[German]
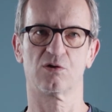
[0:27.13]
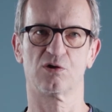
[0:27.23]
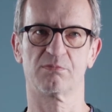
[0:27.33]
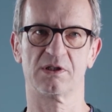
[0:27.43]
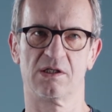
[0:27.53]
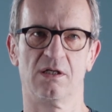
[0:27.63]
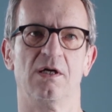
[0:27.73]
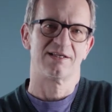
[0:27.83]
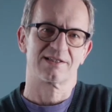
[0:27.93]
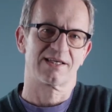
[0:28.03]
aber
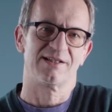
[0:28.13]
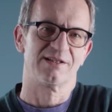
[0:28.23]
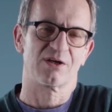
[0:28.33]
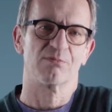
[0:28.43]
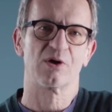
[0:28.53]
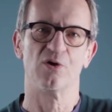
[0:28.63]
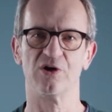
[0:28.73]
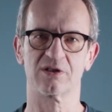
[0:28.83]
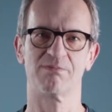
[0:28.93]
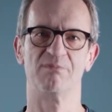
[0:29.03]
es geht natürlich um
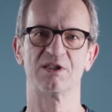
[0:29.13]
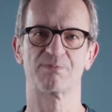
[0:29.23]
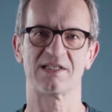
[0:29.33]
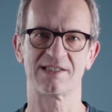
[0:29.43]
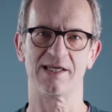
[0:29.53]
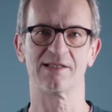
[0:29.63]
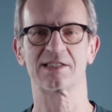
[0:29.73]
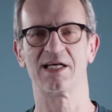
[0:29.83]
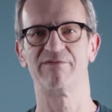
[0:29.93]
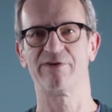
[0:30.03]
Geld, man muss präsent
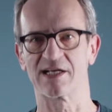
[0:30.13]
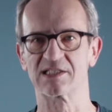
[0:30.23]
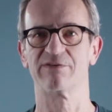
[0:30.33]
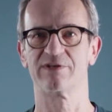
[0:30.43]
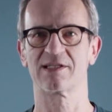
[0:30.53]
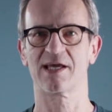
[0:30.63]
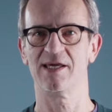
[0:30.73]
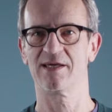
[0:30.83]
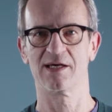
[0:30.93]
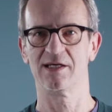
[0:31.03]
sein,
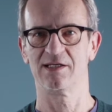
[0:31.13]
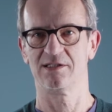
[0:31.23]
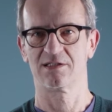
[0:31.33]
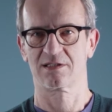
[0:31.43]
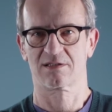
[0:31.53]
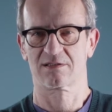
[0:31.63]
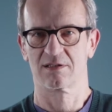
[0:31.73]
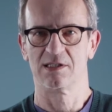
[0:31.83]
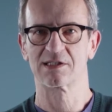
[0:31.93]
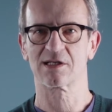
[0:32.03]
Fernsehverträge ist,
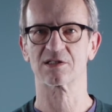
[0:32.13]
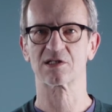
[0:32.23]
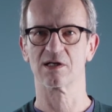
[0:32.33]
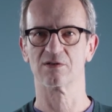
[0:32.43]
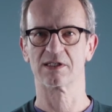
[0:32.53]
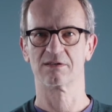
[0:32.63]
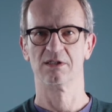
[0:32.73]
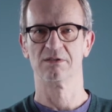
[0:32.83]
ist ganz klar.